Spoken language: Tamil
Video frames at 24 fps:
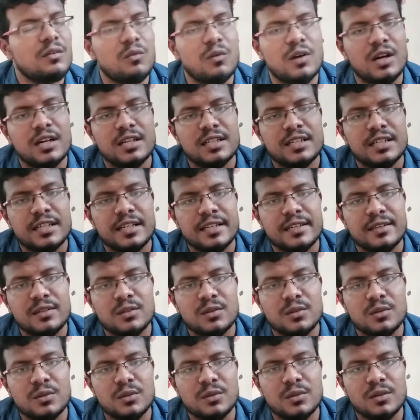
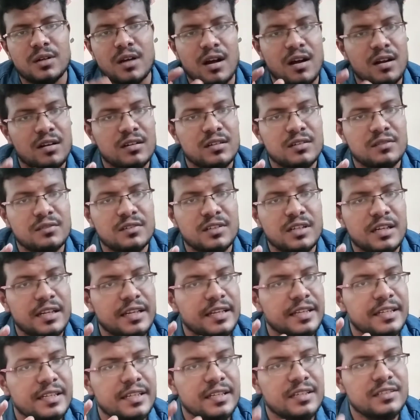வாழ்க்கையிலோ ஆண்டவராக
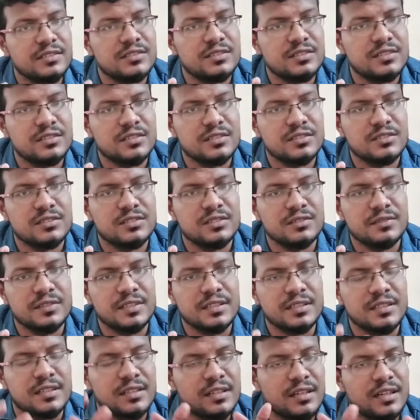இயேசு
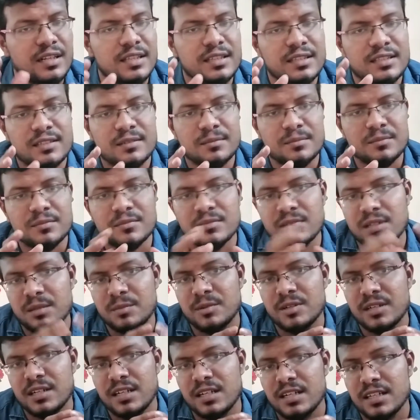கிறிஸ்துவின் ரத்தம்
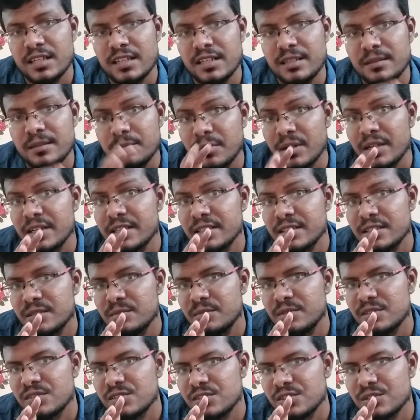நமக்காய் பரிந்து
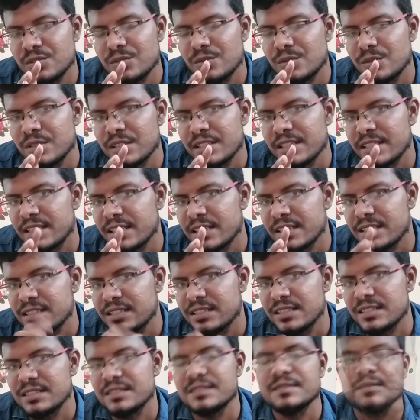பேசி கொண்டிருக்கிறது
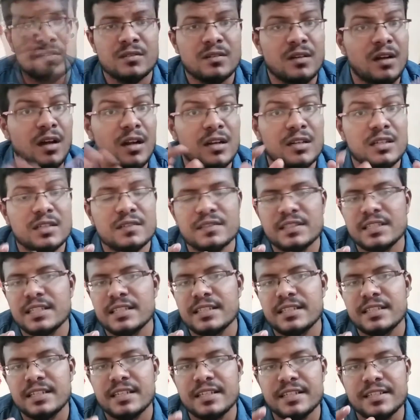
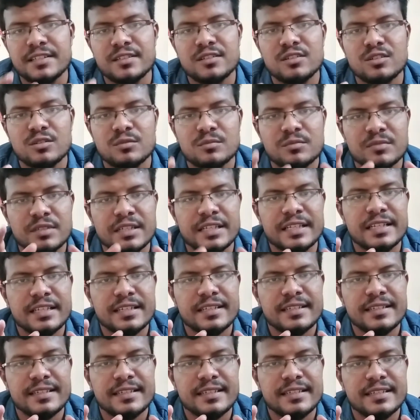ஆண்டவரிடத்தை இன்னும்
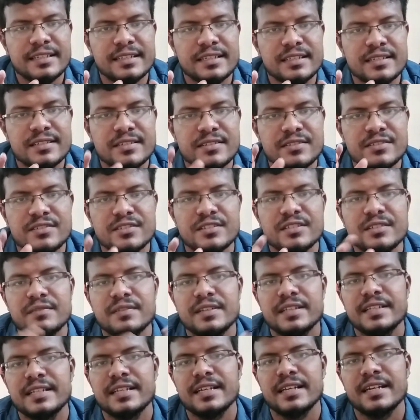நெருங்கி
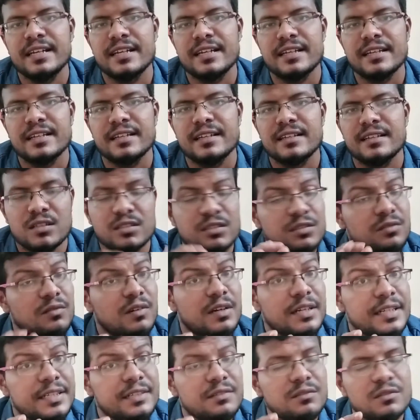ஜீவிக்க அது
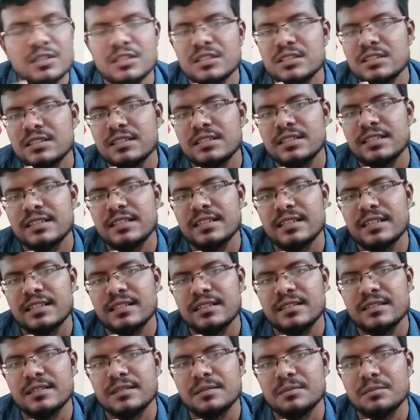
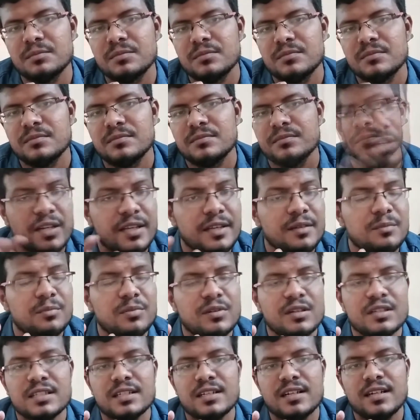வழிவகுத்திருக்கிறது
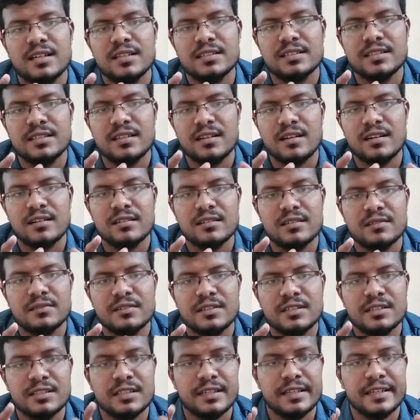பழையற்பாட்டு காலத்தில்
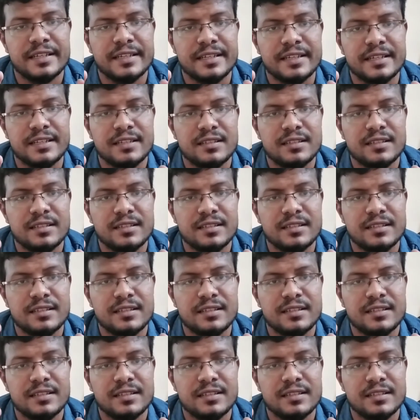ஆண்டவர் தன்னை